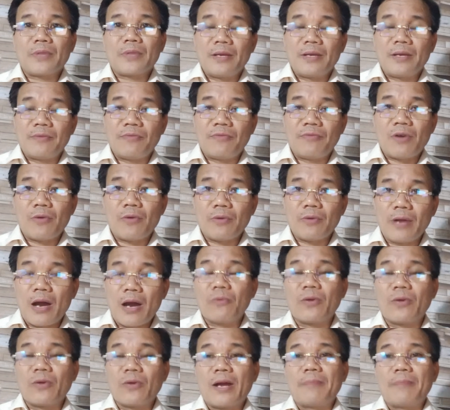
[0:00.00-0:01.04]
vào
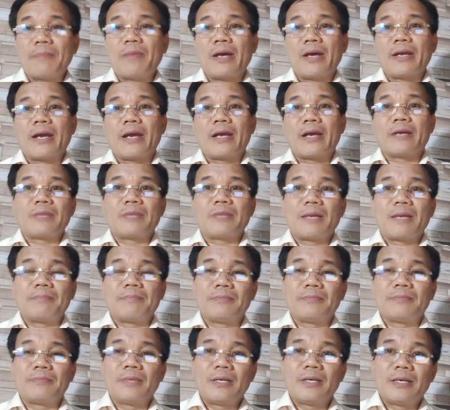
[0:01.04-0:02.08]
đầu năm hai
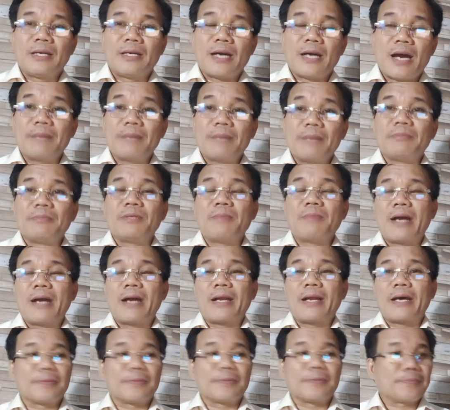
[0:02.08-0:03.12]
không hai ba
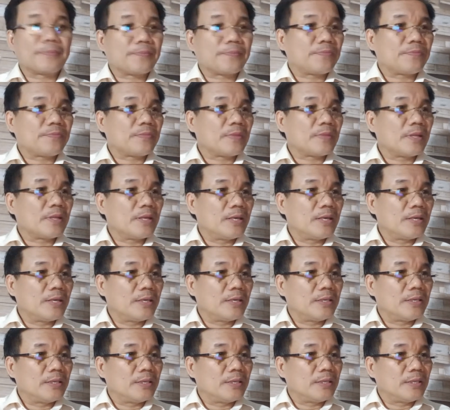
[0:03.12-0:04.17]
này.
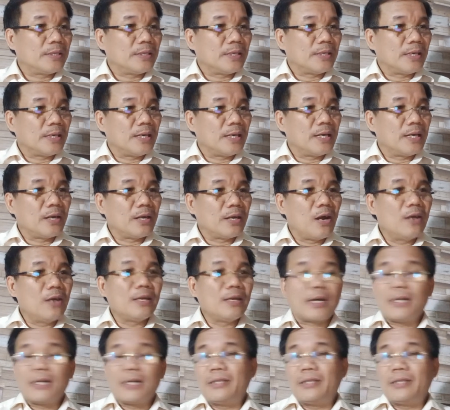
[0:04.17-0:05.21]
À, đó
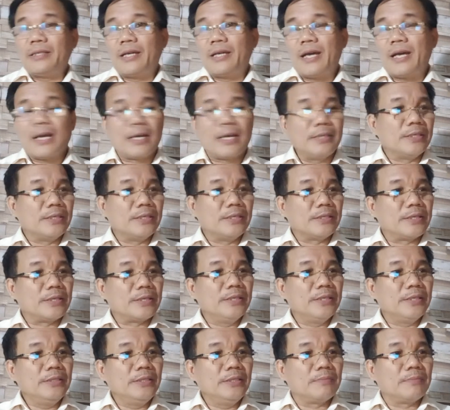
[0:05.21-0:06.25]
là cái cái dự
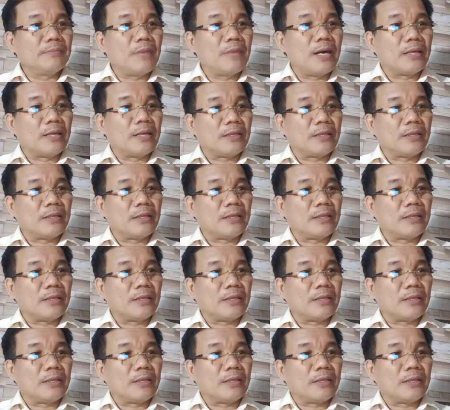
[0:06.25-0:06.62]
kiến. Nhưng mà